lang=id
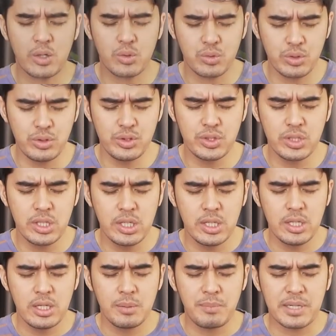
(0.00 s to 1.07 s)
Roh Kudus,
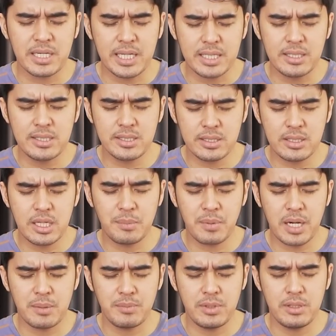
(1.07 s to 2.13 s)
berkati setiap
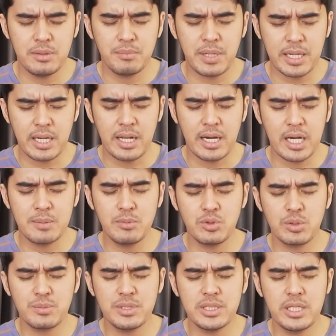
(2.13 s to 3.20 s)
kami. Pakailah kami
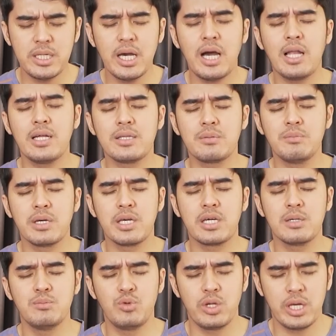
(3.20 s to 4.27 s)
untuk menjadi alat bagi
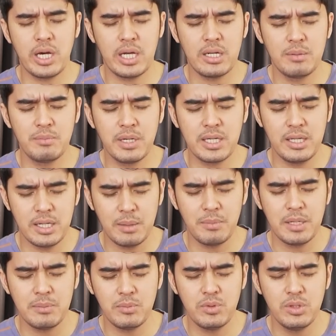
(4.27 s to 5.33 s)
kemuliaan, bagi nama.
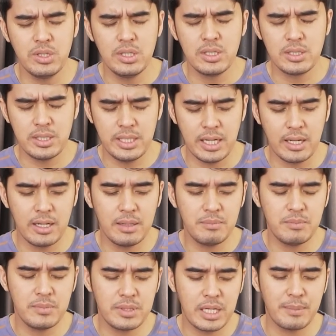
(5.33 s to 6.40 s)
Di
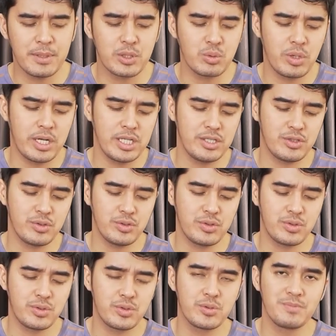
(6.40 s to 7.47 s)
dalam nama Tuhan
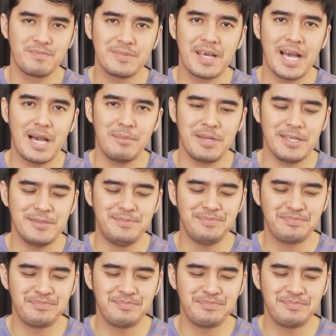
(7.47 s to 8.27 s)
Yesus. Amin.